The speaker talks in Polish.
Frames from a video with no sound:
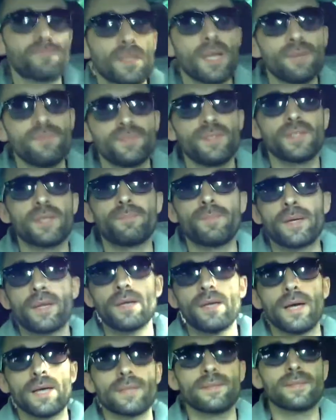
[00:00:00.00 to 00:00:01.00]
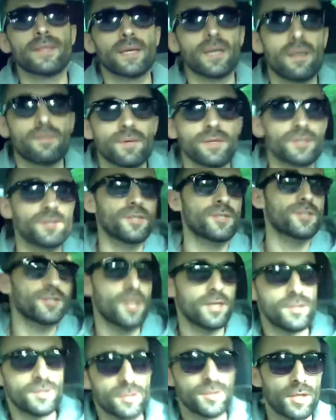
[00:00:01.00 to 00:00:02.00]
a w innych parę lat, tak jak właśnie
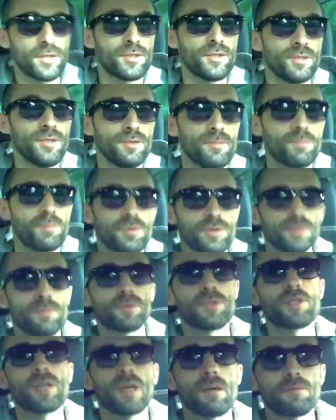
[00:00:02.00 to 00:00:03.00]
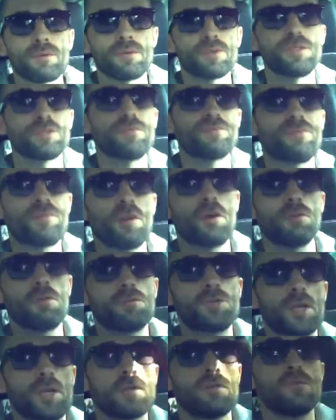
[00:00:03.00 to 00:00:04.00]
Szczecin. Później mieszkałem, słuchajcie, w
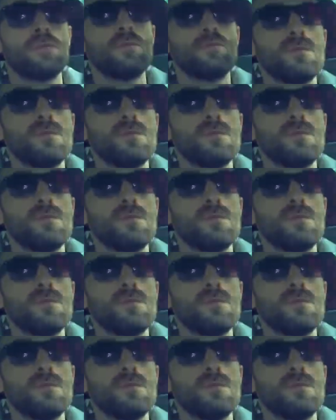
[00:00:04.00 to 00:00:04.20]
Kołobrzegu.